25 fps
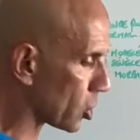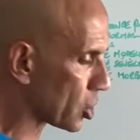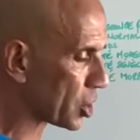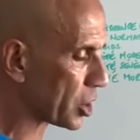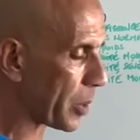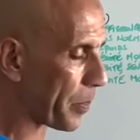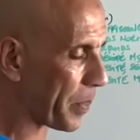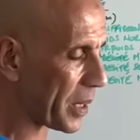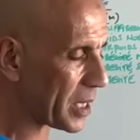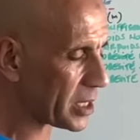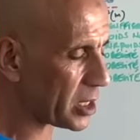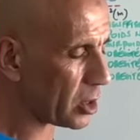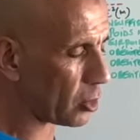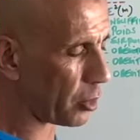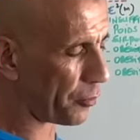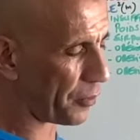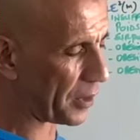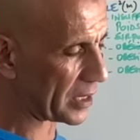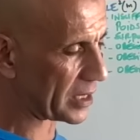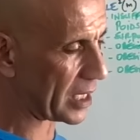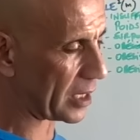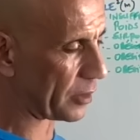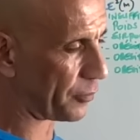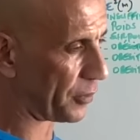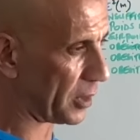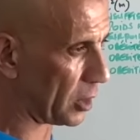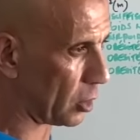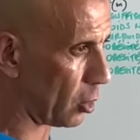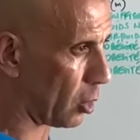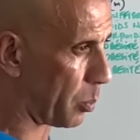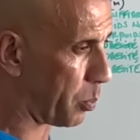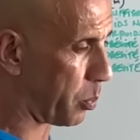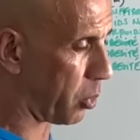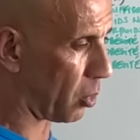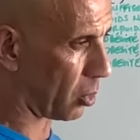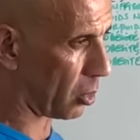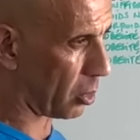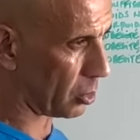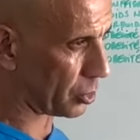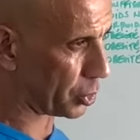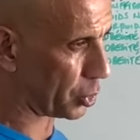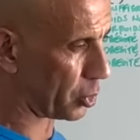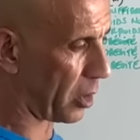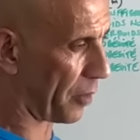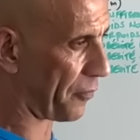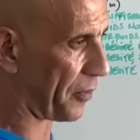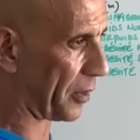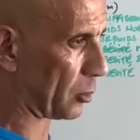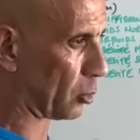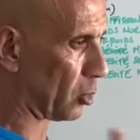j'étais pressé de faire cette vidéo pour
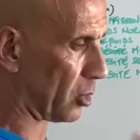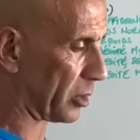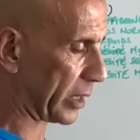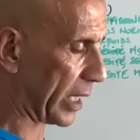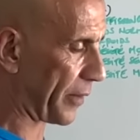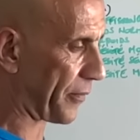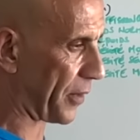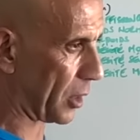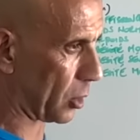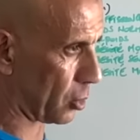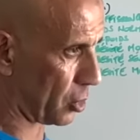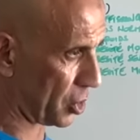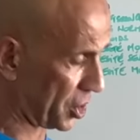continuer à faire tout le travail que